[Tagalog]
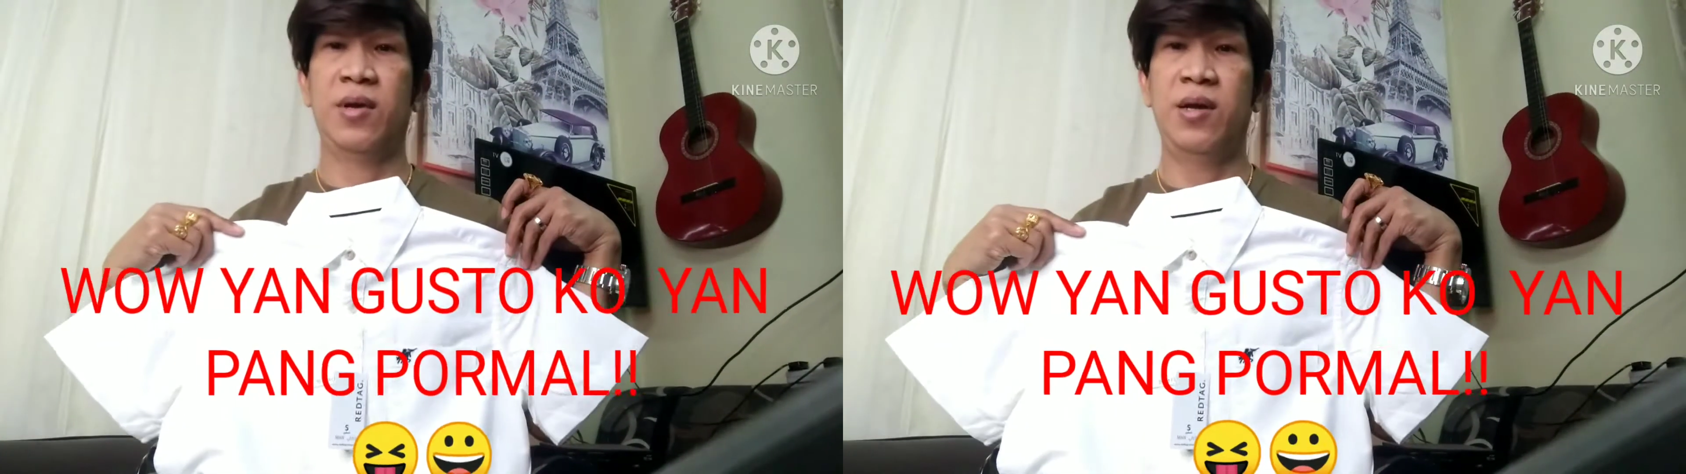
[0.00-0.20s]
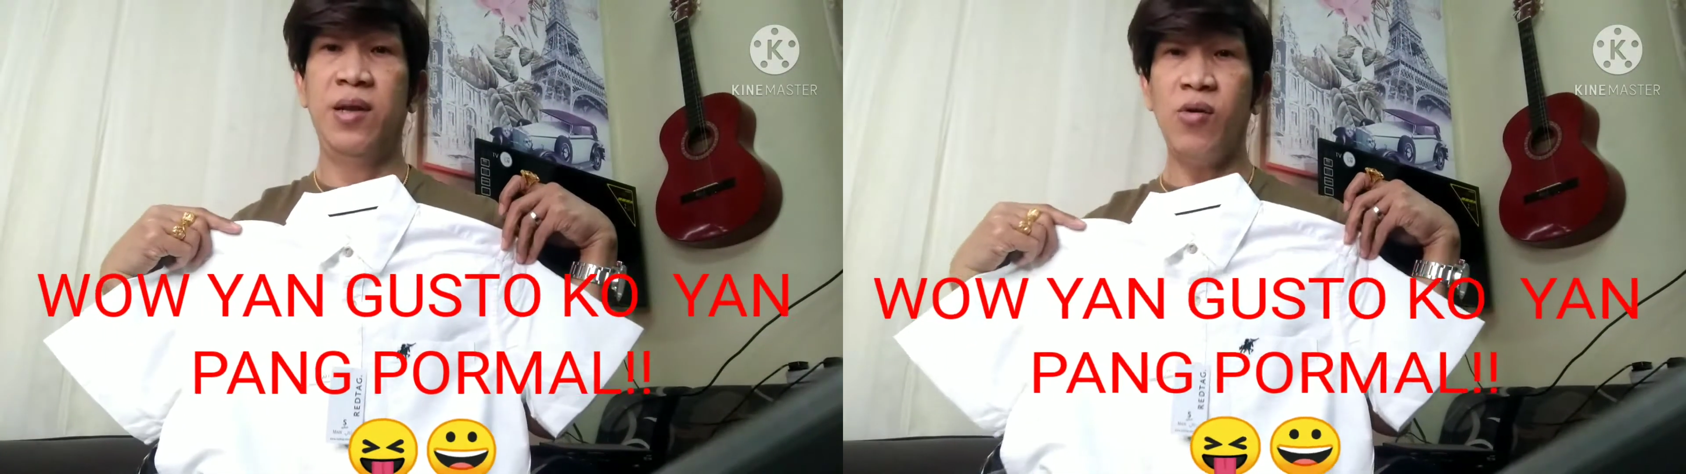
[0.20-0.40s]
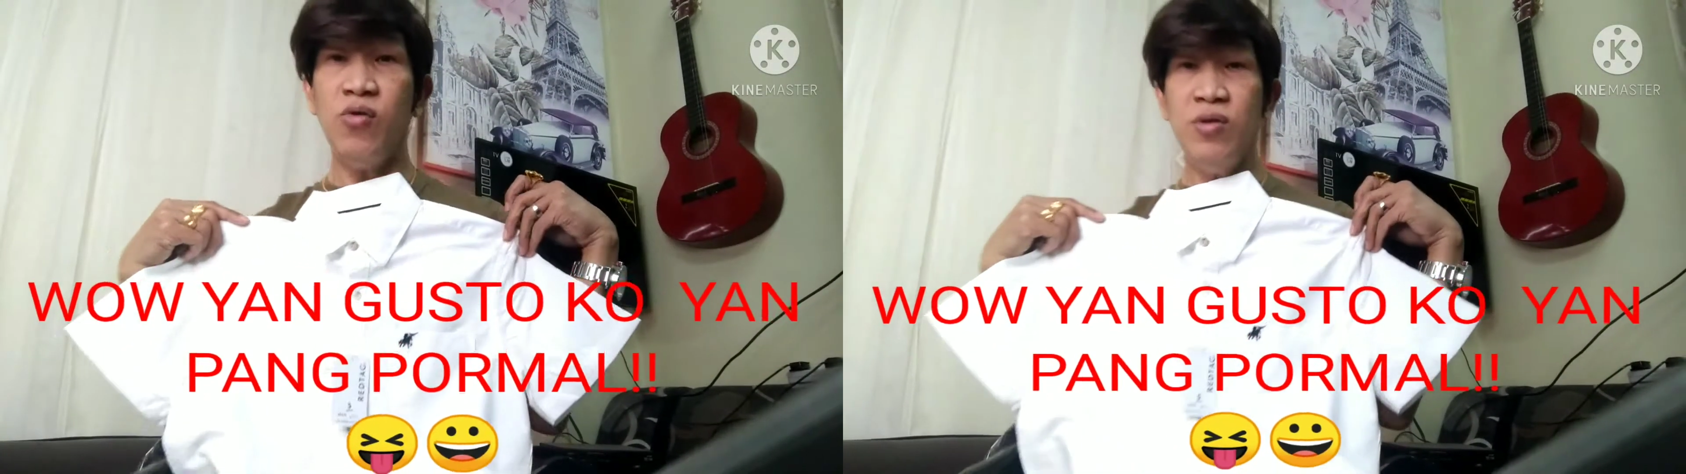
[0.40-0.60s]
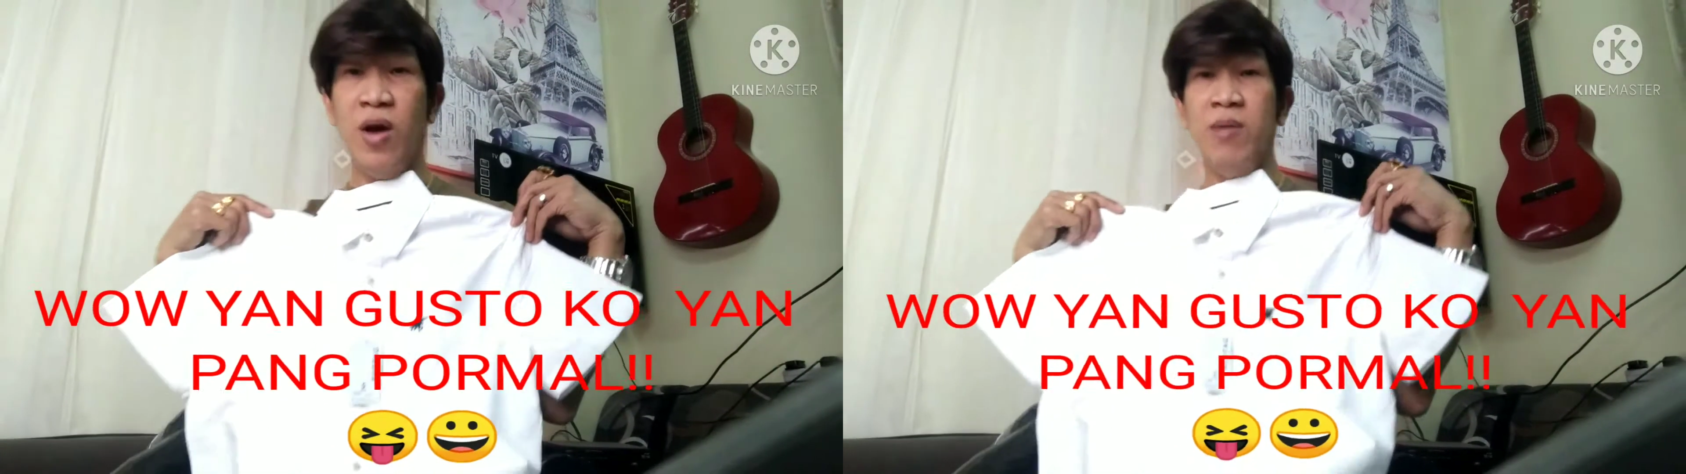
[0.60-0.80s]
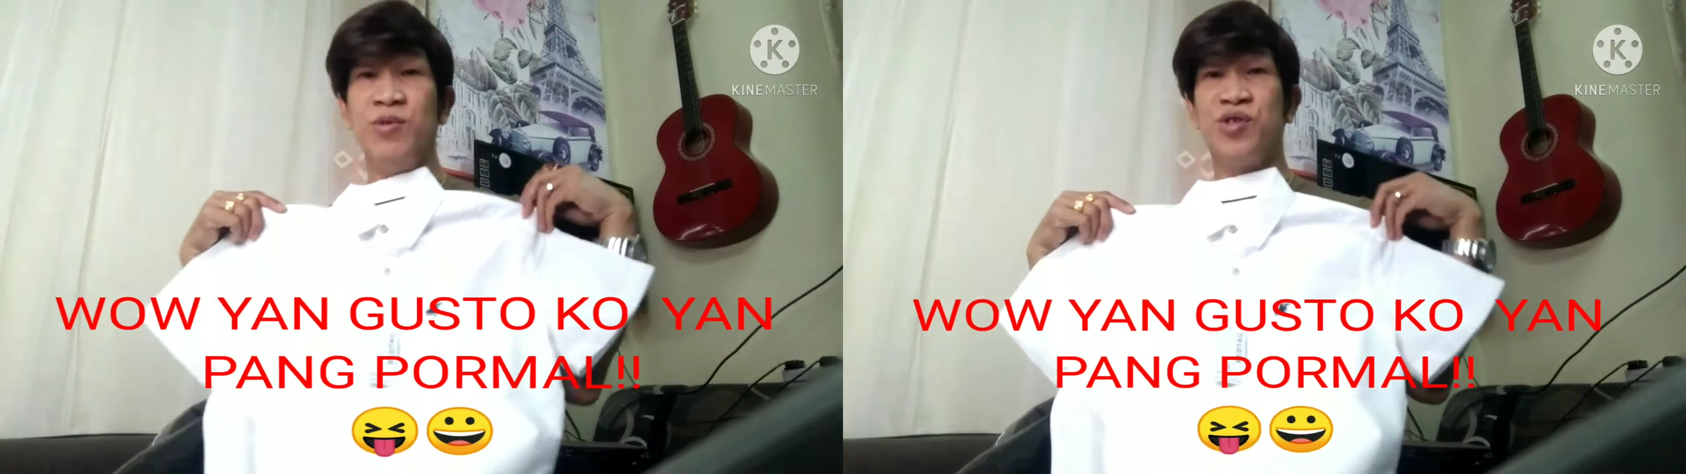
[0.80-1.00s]
Nako,
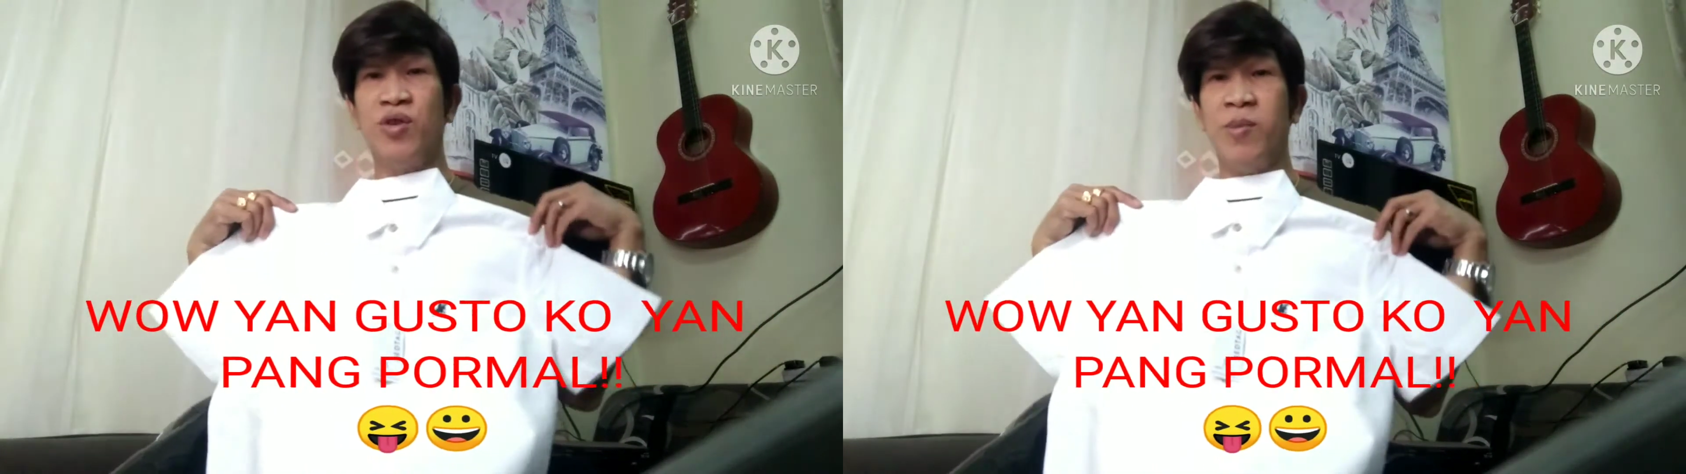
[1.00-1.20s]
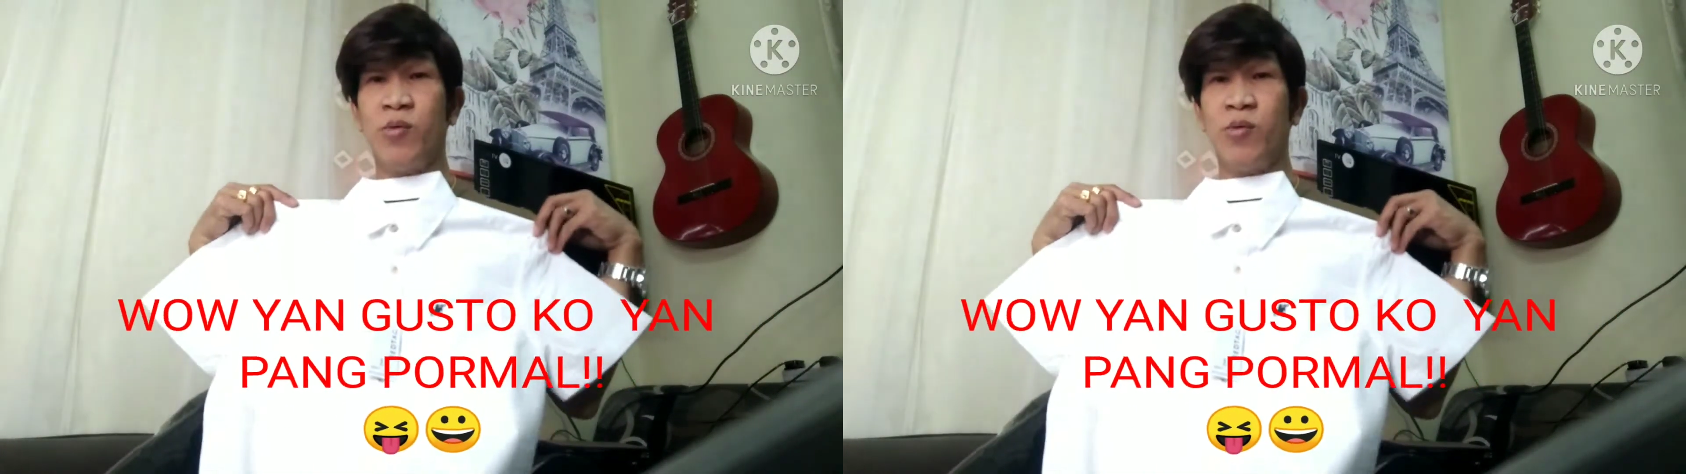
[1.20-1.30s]
I'm sure